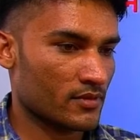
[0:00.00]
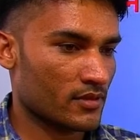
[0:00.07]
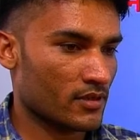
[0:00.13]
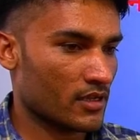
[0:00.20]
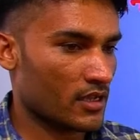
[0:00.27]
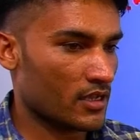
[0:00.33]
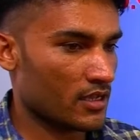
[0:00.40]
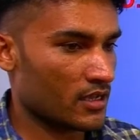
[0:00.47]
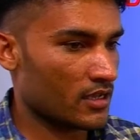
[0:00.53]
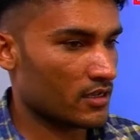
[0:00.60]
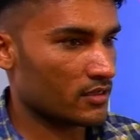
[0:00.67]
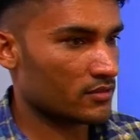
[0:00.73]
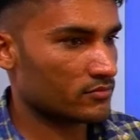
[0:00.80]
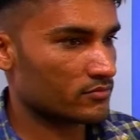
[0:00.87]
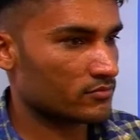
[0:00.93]

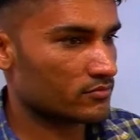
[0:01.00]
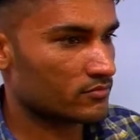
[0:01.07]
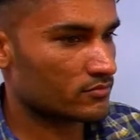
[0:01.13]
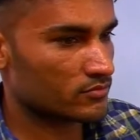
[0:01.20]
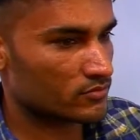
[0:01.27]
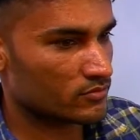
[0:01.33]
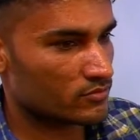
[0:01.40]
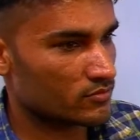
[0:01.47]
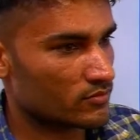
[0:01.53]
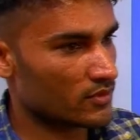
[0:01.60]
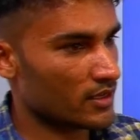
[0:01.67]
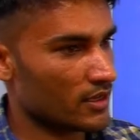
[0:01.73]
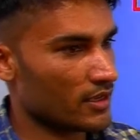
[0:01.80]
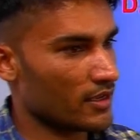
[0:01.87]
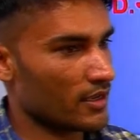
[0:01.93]
हाँ
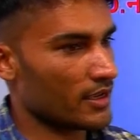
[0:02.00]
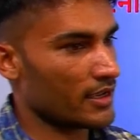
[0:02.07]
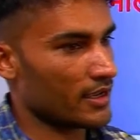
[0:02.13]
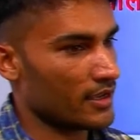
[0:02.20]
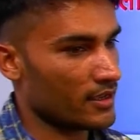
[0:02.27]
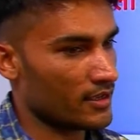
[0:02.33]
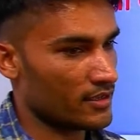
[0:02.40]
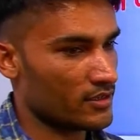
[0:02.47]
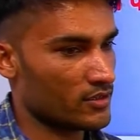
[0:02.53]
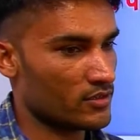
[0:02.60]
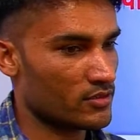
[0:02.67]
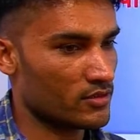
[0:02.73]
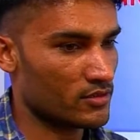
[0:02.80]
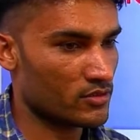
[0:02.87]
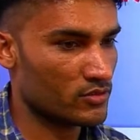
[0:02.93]
ए
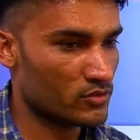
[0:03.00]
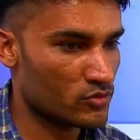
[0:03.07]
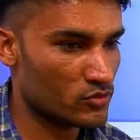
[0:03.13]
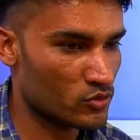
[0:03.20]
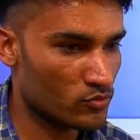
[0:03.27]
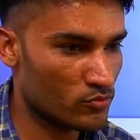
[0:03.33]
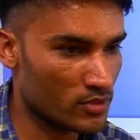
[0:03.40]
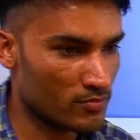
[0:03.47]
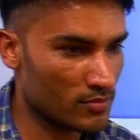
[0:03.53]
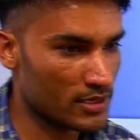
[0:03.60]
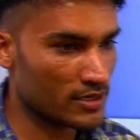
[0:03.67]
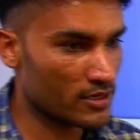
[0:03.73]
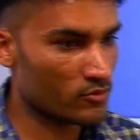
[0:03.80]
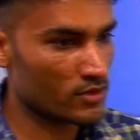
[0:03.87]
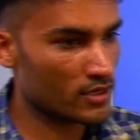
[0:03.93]
झूमरमल
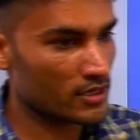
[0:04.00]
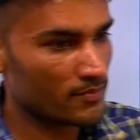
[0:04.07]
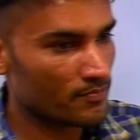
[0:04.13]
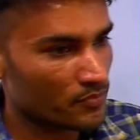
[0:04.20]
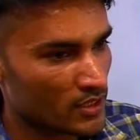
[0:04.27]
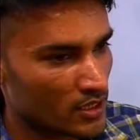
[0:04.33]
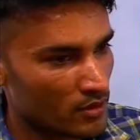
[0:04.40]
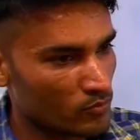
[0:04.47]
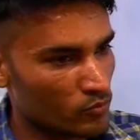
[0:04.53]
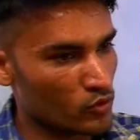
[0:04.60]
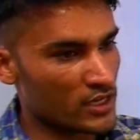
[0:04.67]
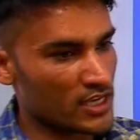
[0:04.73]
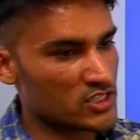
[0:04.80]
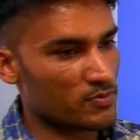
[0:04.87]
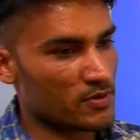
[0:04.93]
रनवा
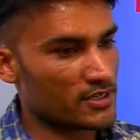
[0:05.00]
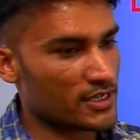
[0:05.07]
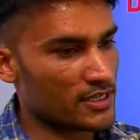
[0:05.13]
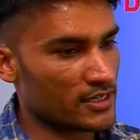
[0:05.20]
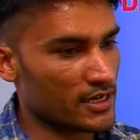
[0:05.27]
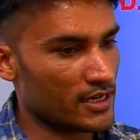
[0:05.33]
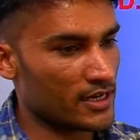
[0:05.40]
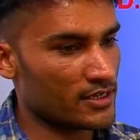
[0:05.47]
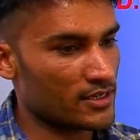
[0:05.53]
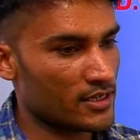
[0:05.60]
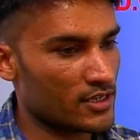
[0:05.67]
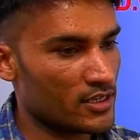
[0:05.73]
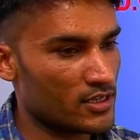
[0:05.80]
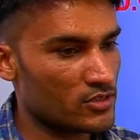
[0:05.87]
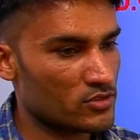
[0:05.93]
मुकेश भाटी रेड
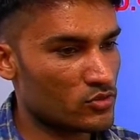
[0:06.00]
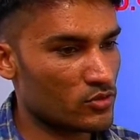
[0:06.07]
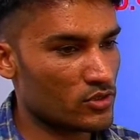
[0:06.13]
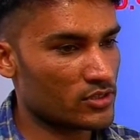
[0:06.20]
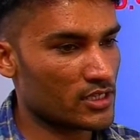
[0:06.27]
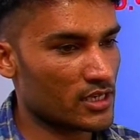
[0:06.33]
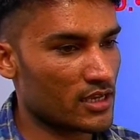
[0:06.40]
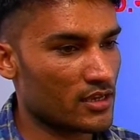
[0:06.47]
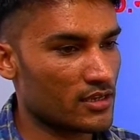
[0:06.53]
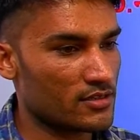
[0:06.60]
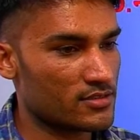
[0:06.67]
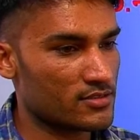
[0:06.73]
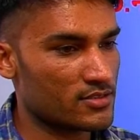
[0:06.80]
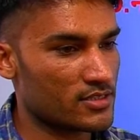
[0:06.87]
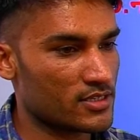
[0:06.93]
सुनीता
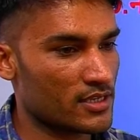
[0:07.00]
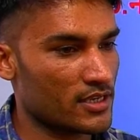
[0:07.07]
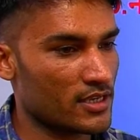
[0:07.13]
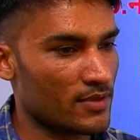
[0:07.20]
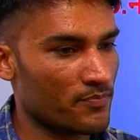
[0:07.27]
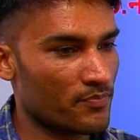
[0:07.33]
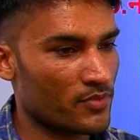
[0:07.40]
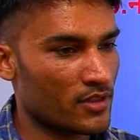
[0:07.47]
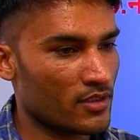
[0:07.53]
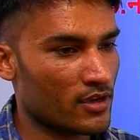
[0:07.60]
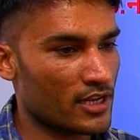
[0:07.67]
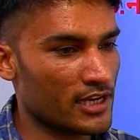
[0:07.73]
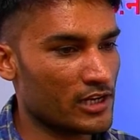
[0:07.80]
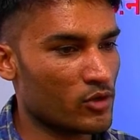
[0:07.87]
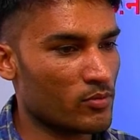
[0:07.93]
सी
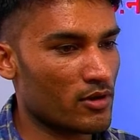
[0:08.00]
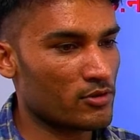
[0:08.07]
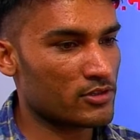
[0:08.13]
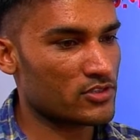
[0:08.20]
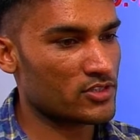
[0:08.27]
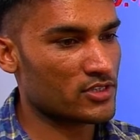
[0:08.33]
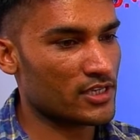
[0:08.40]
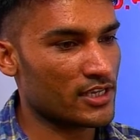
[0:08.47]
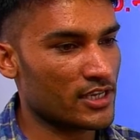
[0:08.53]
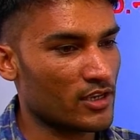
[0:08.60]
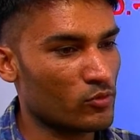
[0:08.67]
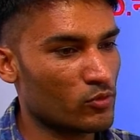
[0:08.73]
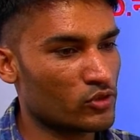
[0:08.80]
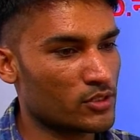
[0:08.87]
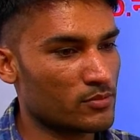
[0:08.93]
अनिल कुमावत सी
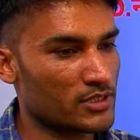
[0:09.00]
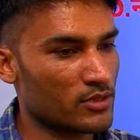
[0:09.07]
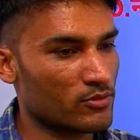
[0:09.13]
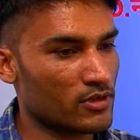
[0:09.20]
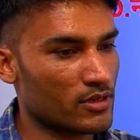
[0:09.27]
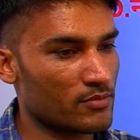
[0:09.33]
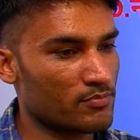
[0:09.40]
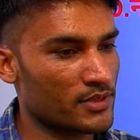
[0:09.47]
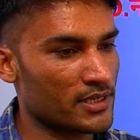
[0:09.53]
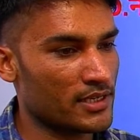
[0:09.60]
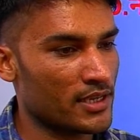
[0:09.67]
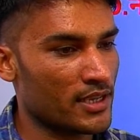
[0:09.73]
उत्तम देवना बी